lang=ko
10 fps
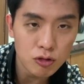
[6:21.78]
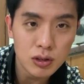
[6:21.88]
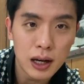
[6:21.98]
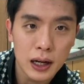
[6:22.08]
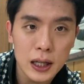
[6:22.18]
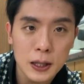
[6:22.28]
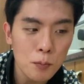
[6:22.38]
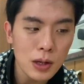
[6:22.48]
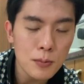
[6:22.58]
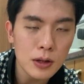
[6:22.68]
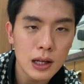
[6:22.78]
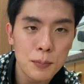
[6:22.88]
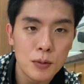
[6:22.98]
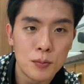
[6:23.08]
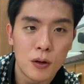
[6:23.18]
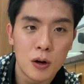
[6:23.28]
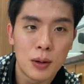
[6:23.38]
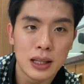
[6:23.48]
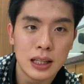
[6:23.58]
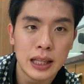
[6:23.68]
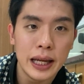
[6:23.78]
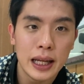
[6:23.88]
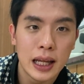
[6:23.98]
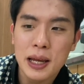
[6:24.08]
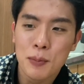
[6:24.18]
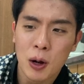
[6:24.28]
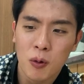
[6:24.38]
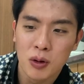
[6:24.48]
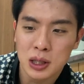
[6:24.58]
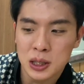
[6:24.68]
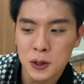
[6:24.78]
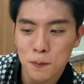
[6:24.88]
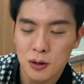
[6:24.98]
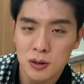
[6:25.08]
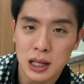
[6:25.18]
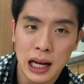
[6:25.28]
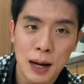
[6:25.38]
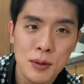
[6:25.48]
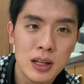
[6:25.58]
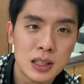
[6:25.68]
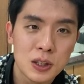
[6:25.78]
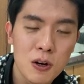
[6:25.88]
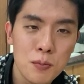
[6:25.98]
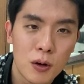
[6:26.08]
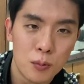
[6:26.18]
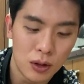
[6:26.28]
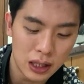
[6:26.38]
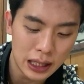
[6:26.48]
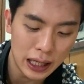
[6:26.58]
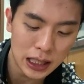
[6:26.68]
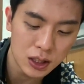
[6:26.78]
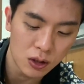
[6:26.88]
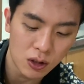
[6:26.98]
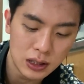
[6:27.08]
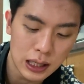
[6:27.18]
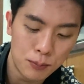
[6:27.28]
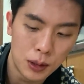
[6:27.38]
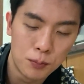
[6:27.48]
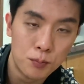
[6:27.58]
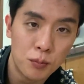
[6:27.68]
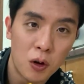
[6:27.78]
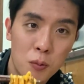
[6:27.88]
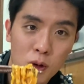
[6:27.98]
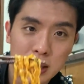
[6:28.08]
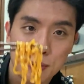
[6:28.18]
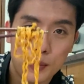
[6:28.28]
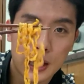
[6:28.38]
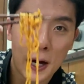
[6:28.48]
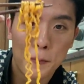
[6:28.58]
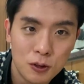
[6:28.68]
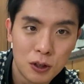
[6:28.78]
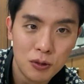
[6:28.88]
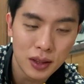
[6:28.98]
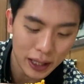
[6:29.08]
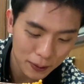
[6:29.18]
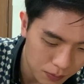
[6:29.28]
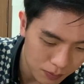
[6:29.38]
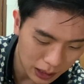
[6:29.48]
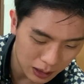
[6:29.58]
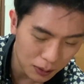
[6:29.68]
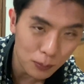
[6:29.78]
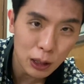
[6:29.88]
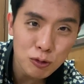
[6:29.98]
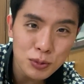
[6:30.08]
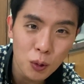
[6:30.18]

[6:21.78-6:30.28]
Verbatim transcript: 불닭은 컵라면을 한번 먹어봤는데 되게 매웠거든요 그런데 라면은 처음 먹어보는데 맛이 어떤지 한번 먹어보겠습니다 무서운데? 저는 그 매움이